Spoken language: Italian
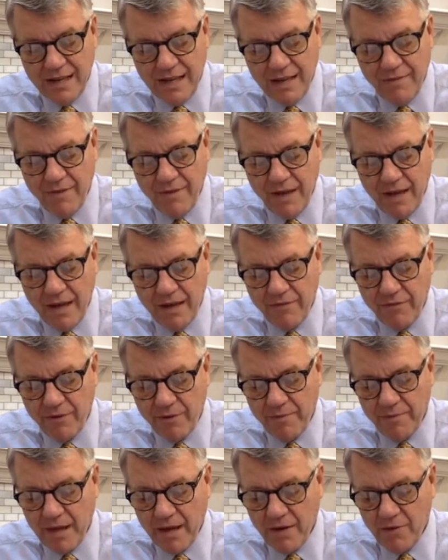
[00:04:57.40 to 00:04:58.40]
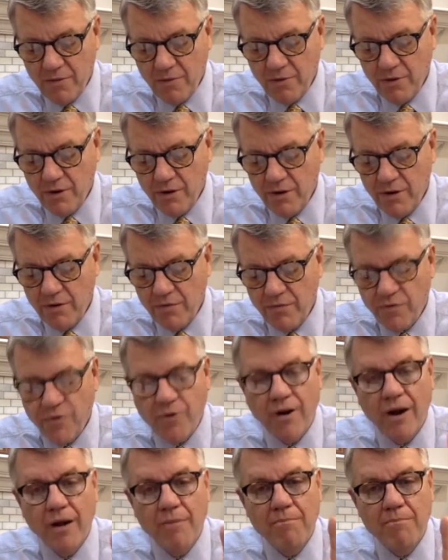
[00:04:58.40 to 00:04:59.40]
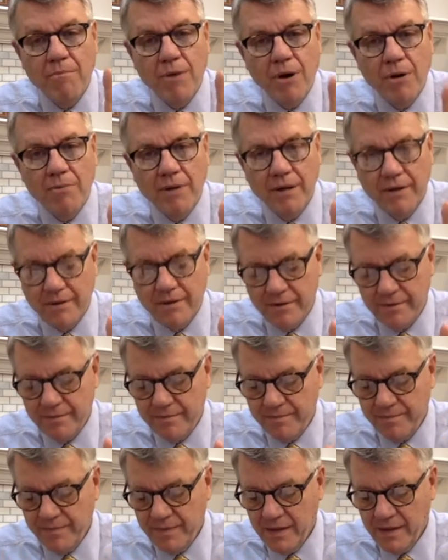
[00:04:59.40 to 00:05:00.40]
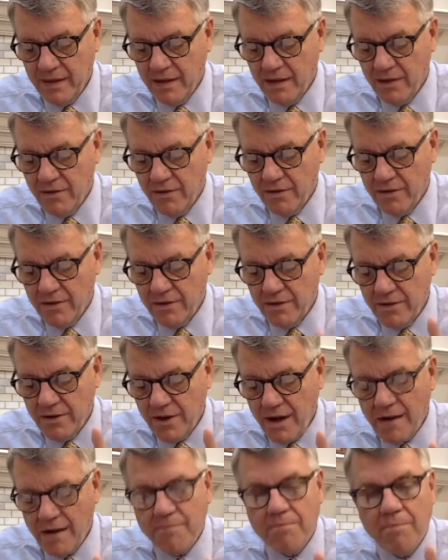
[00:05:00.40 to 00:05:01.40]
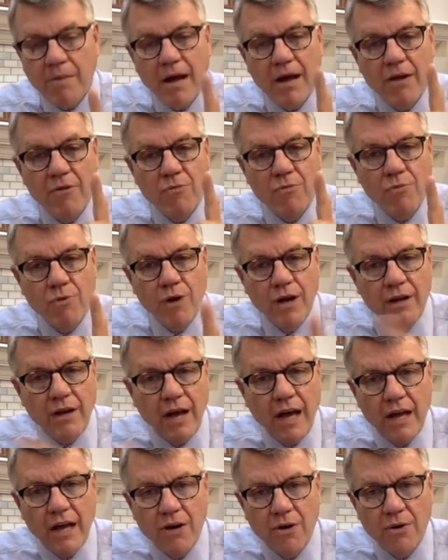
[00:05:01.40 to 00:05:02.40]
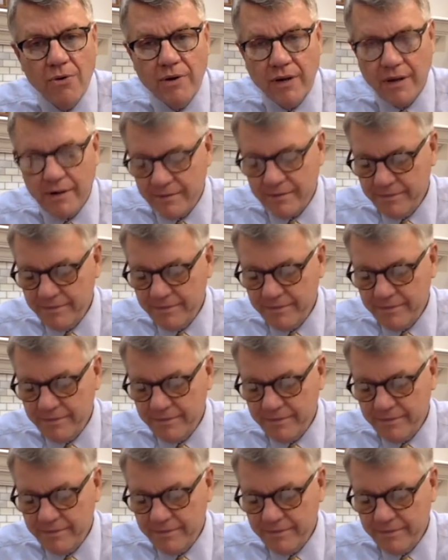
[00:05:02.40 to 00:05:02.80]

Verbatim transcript: Lui non devierà da quella parola per un momento, neanche di uno iota.